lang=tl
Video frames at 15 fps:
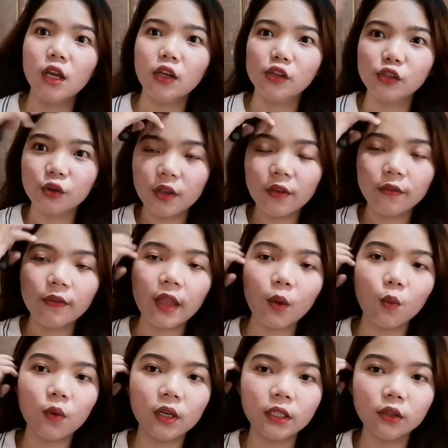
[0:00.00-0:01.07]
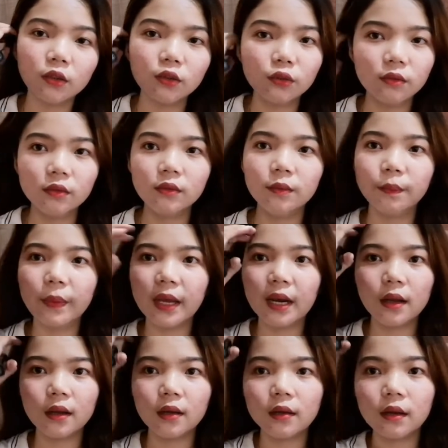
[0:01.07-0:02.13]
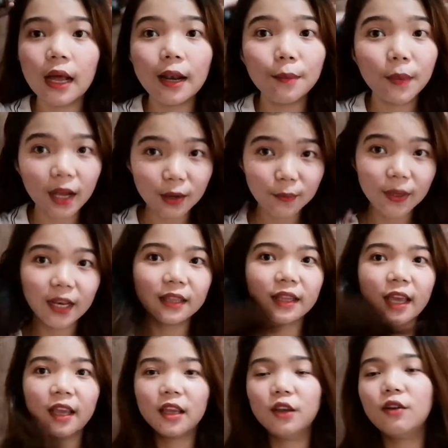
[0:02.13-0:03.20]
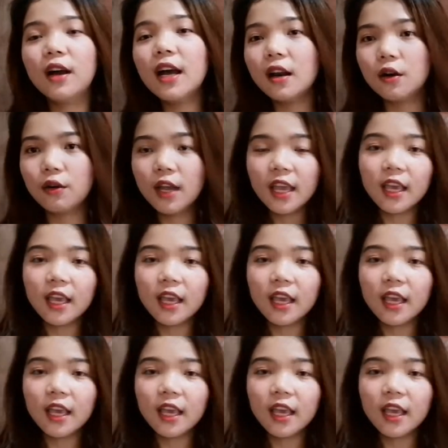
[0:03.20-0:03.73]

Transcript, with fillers: So, if I want parang kalma-kalma lang tayo ngayong araw.